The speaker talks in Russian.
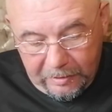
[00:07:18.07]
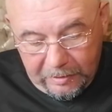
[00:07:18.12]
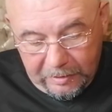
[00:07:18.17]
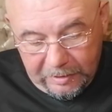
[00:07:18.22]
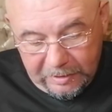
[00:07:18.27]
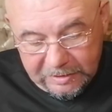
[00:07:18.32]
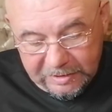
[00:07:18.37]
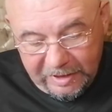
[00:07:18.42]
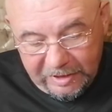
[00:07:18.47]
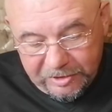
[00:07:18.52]

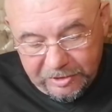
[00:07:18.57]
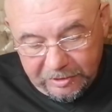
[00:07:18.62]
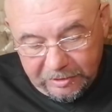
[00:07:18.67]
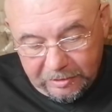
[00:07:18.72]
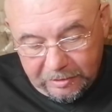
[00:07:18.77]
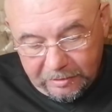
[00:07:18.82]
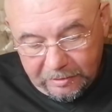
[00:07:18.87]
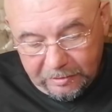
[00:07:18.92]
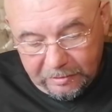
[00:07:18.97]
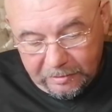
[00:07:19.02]
Э,
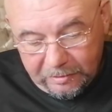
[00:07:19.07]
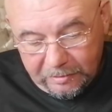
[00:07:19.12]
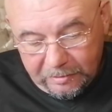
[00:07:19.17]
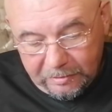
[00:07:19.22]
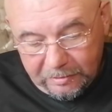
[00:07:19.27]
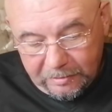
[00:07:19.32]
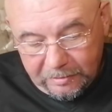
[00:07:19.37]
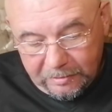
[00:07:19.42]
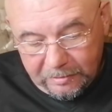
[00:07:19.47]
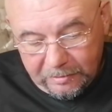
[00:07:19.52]
значит,
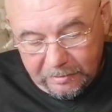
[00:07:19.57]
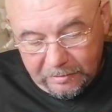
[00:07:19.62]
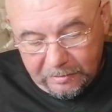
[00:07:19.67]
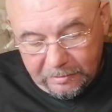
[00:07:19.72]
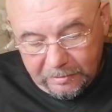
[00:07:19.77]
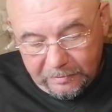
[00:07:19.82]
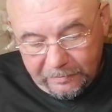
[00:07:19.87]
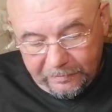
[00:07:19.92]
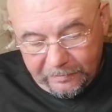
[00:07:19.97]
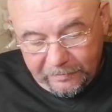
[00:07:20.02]

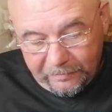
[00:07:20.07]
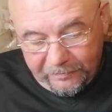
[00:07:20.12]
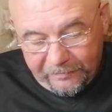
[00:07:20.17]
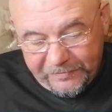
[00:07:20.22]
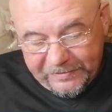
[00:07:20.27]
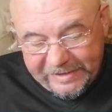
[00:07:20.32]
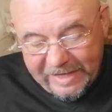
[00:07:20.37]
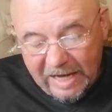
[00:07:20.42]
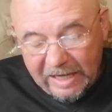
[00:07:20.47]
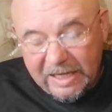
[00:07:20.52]

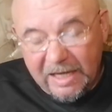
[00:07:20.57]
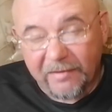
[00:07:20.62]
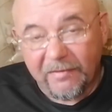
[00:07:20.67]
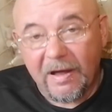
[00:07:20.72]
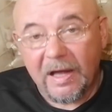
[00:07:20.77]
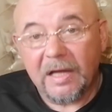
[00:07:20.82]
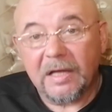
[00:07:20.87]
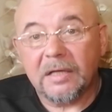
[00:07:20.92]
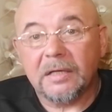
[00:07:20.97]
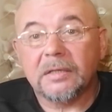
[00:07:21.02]

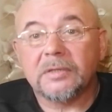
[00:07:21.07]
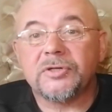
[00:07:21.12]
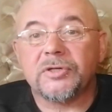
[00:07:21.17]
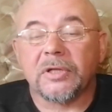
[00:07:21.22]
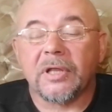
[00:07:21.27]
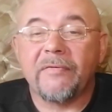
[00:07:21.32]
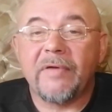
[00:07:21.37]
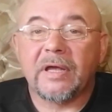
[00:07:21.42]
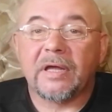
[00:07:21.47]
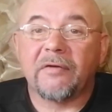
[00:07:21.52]
всякого
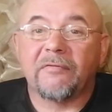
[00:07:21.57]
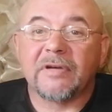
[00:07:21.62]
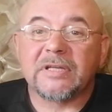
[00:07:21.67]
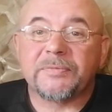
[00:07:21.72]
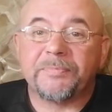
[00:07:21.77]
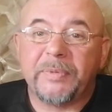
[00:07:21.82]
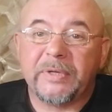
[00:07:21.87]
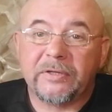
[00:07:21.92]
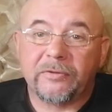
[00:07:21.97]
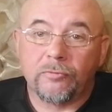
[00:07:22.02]
человека
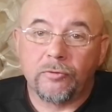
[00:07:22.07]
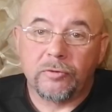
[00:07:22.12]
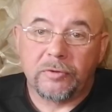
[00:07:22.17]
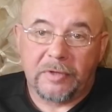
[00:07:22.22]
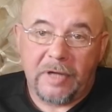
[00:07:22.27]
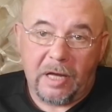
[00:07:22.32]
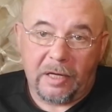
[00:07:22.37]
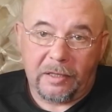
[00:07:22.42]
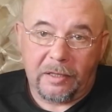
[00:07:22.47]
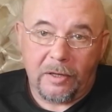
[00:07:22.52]

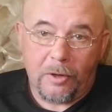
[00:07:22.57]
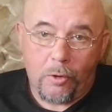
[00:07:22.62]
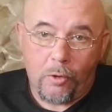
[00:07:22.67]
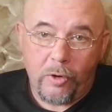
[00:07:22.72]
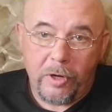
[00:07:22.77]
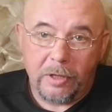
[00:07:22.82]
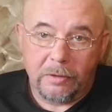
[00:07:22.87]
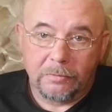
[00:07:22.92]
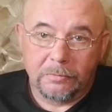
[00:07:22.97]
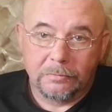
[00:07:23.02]
воспитывают как
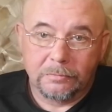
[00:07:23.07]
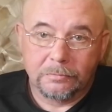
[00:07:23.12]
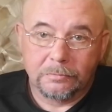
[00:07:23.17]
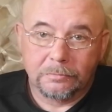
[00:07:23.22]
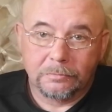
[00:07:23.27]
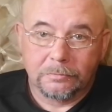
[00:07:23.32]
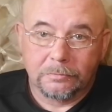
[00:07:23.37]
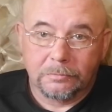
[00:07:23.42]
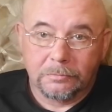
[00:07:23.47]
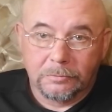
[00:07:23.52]
героя.
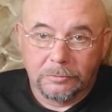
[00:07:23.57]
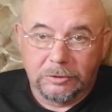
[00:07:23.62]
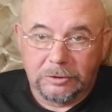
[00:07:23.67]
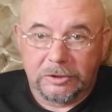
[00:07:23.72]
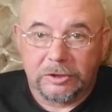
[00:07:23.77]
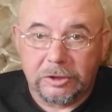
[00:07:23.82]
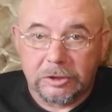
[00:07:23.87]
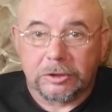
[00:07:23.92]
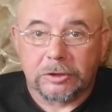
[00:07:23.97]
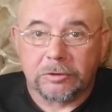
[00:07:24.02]

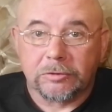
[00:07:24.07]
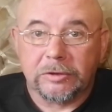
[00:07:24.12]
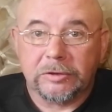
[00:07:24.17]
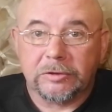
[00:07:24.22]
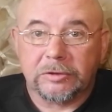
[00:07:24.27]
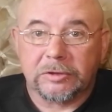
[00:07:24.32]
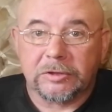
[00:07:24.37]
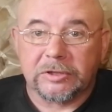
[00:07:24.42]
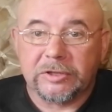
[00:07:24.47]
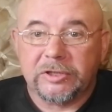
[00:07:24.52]
Ты
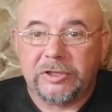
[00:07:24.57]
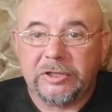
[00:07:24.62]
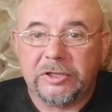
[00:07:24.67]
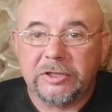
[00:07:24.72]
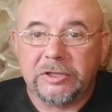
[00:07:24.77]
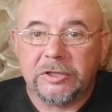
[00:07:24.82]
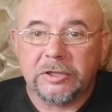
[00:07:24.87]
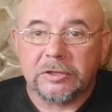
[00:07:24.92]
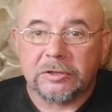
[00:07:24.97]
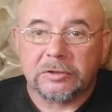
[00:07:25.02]
герой, ты
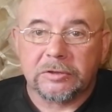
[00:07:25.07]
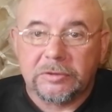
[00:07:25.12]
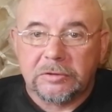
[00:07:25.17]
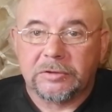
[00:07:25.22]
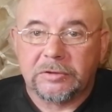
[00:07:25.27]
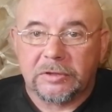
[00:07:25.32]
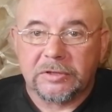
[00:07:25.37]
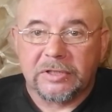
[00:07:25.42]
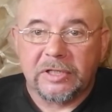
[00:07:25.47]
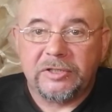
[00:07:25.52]
защитник,
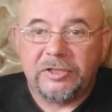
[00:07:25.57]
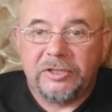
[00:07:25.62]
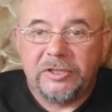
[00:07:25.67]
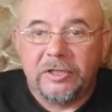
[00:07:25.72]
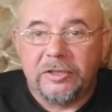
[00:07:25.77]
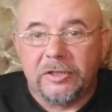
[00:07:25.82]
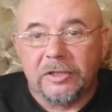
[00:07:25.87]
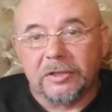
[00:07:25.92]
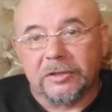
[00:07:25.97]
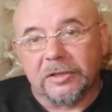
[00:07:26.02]
ты
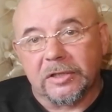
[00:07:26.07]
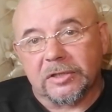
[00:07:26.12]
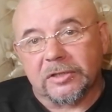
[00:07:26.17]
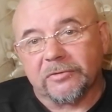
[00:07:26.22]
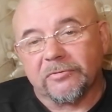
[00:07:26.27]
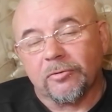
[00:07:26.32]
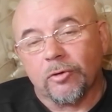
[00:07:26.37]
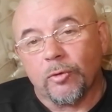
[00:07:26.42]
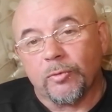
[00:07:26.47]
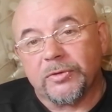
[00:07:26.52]
защитник
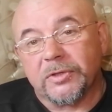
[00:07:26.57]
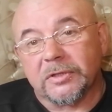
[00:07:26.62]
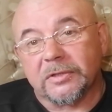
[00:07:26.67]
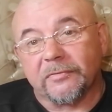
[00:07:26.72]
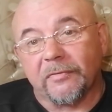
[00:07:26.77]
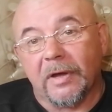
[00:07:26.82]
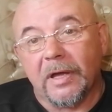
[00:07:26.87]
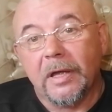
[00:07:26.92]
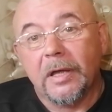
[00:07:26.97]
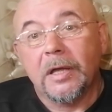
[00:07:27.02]
нашего
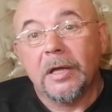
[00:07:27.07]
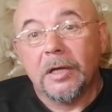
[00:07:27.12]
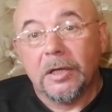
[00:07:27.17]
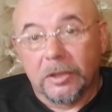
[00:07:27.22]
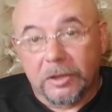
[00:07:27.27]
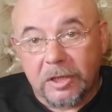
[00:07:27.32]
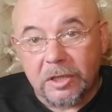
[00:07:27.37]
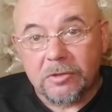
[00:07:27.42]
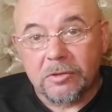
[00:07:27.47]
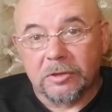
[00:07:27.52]
общества.
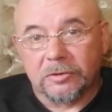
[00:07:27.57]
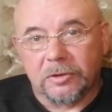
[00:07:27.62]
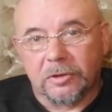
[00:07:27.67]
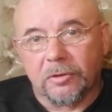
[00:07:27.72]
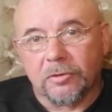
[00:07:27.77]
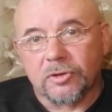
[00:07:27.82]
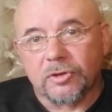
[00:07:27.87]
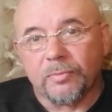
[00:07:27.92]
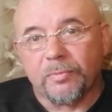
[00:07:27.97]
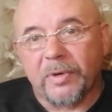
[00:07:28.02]
Герой,
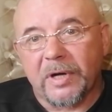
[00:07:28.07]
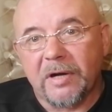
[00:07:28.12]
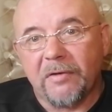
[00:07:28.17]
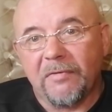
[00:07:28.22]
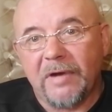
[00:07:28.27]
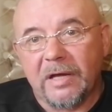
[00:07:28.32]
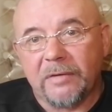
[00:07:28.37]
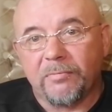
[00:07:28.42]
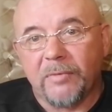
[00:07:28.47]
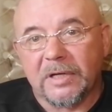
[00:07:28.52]
ты должен
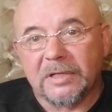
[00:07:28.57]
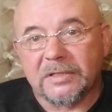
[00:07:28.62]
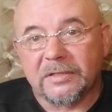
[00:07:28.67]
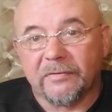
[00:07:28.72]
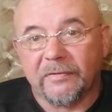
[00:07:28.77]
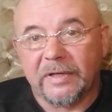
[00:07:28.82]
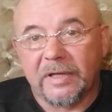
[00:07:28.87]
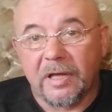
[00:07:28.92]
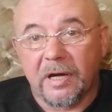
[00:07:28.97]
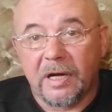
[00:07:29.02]
проявлять
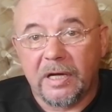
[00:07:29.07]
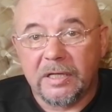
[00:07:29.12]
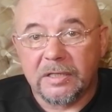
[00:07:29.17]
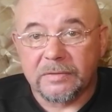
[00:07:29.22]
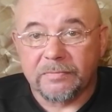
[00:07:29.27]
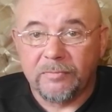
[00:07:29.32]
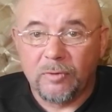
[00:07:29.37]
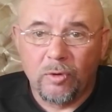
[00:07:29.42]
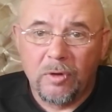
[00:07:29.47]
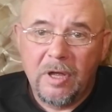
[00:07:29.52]
массовый
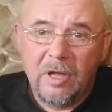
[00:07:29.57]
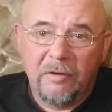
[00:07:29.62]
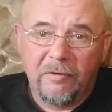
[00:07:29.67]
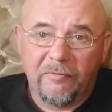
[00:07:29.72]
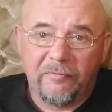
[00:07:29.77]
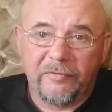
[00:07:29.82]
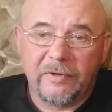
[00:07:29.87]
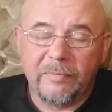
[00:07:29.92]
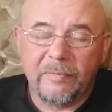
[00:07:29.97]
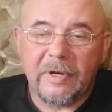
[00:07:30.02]
героизм. Ну,
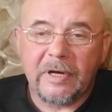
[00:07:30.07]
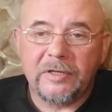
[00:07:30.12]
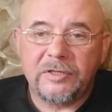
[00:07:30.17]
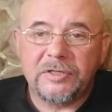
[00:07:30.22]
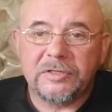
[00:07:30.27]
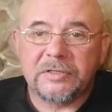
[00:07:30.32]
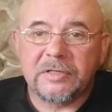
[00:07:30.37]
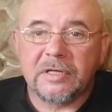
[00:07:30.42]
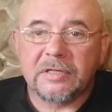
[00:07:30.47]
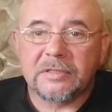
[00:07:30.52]
в
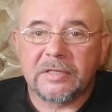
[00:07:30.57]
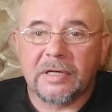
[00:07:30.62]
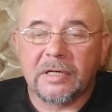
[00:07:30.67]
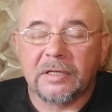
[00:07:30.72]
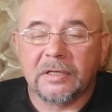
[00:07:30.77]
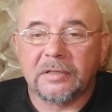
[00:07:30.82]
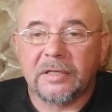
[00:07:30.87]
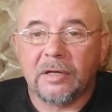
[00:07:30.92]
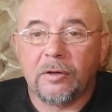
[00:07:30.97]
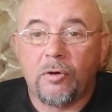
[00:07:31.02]
демократических
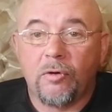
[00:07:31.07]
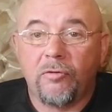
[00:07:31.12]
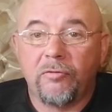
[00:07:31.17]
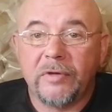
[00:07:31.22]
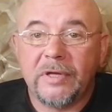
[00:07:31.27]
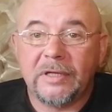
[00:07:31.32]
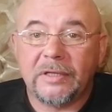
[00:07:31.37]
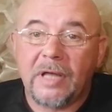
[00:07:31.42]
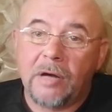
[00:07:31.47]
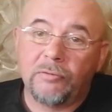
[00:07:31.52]
странах
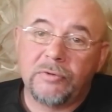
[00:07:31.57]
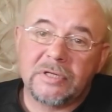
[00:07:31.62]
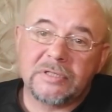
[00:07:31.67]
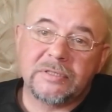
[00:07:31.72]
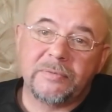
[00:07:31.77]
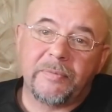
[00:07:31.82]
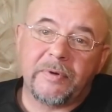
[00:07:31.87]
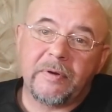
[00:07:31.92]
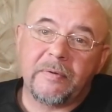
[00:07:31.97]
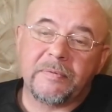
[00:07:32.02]
такого нет. А у
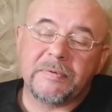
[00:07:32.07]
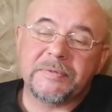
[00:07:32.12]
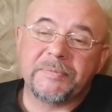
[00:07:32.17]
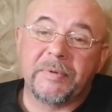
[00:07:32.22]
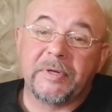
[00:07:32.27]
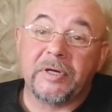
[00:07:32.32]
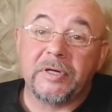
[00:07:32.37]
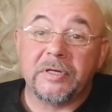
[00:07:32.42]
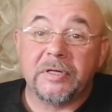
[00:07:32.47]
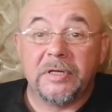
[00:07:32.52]
нас, например,
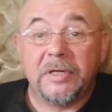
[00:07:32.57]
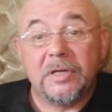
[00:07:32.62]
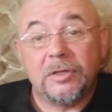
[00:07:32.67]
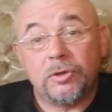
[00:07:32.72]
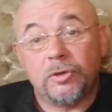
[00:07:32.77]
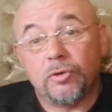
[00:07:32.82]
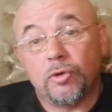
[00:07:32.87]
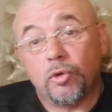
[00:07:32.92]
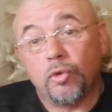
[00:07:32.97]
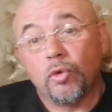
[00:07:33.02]
посмотрите,
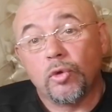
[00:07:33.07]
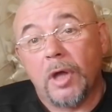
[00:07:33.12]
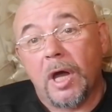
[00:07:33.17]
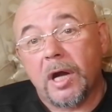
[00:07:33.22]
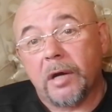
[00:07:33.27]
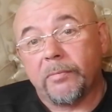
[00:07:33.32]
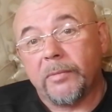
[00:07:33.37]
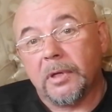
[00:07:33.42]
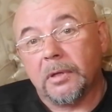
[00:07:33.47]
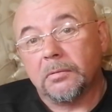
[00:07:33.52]
есть
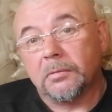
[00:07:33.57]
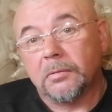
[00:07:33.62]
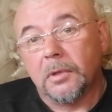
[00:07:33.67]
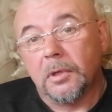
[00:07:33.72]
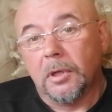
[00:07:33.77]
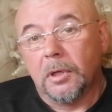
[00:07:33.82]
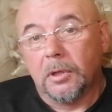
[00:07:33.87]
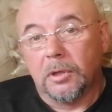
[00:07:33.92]
юнармия,